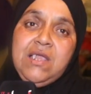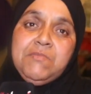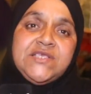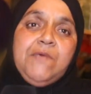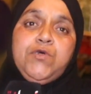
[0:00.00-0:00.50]

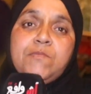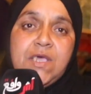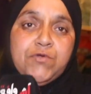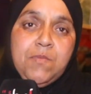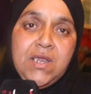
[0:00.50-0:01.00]
نصيبتهم
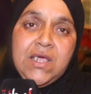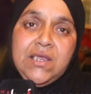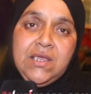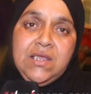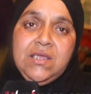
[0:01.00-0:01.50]
نصيبتهم
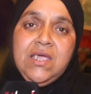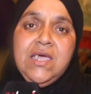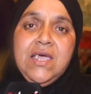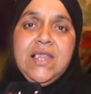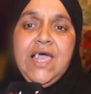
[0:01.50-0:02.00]

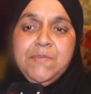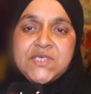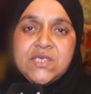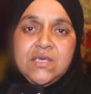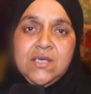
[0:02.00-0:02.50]
الحبس